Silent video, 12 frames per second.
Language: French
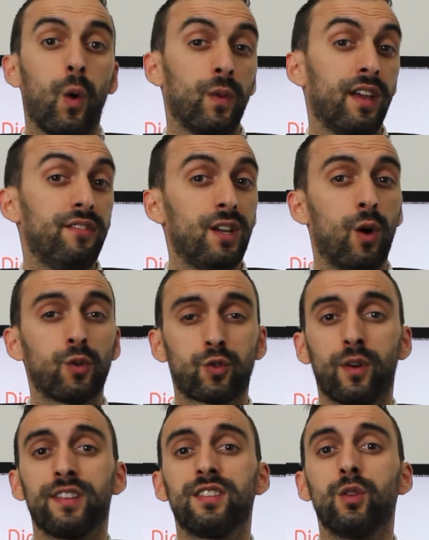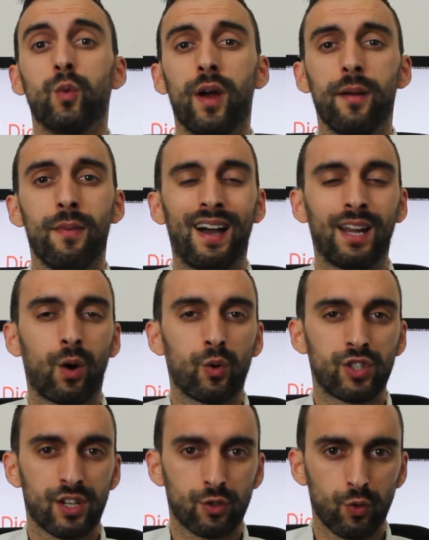en naviguant sur les sites web à la
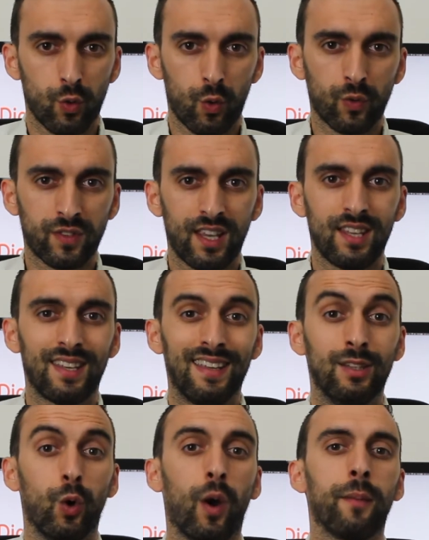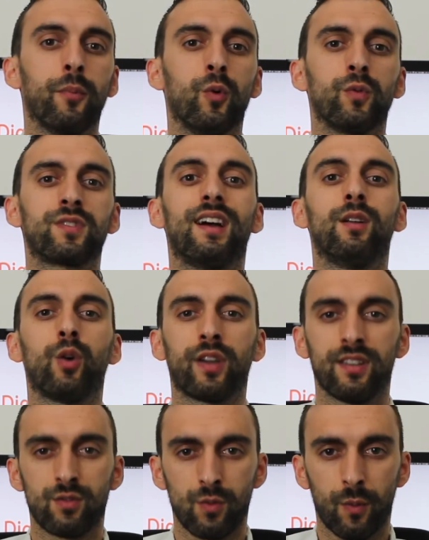recherche de conseils et de réponses à leurs
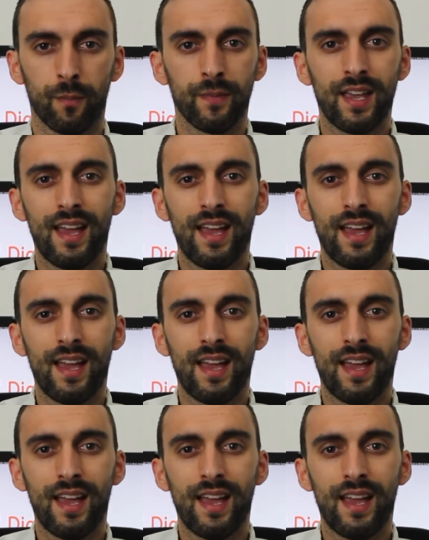questions.